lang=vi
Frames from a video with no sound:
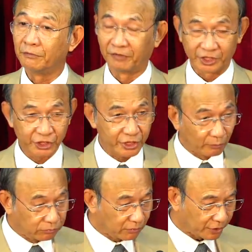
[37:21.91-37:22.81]
và
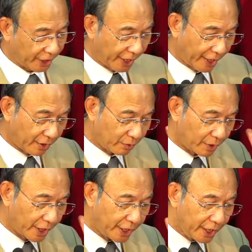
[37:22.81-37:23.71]
sống theo
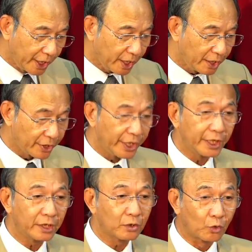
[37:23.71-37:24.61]
ý
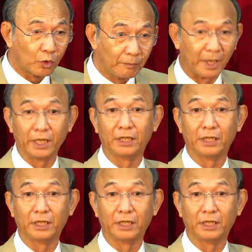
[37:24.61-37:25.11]
riêng của mình,